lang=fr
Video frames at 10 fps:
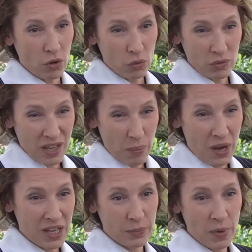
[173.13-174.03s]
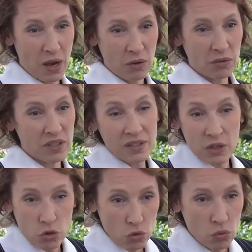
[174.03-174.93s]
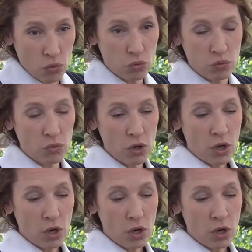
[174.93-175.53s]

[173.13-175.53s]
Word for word: donc, ça passe par euh, des insultes ou,